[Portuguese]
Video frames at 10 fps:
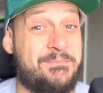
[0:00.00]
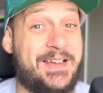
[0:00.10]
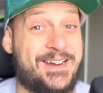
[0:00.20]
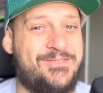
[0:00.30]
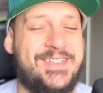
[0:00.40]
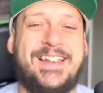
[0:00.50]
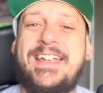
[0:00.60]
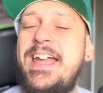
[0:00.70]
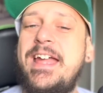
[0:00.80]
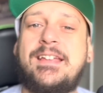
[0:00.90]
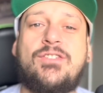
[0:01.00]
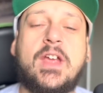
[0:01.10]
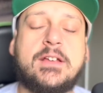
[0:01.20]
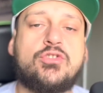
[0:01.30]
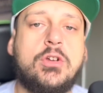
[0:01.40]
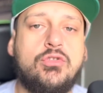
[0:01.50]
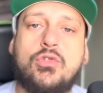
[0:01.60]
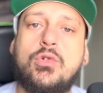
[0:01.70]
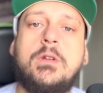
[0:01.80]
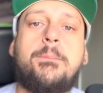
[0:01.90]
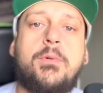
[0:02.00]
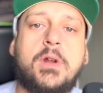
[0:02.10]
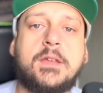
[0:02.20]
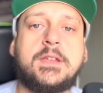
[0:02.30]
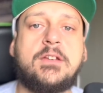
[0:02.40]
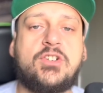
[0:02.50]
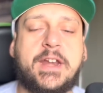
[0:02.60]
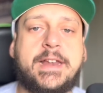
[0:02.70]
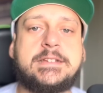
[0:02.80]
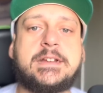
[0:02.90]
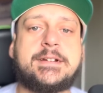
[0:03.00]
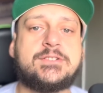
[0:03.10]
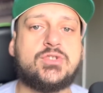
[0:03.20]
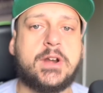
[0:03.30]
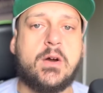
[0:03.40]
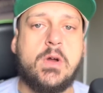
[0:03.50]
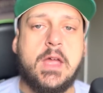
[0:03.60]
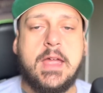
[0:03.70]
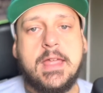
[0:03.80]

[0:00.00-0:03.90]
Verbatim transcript: Maravilha, hein? Que chega só em julho por causa da janela internacional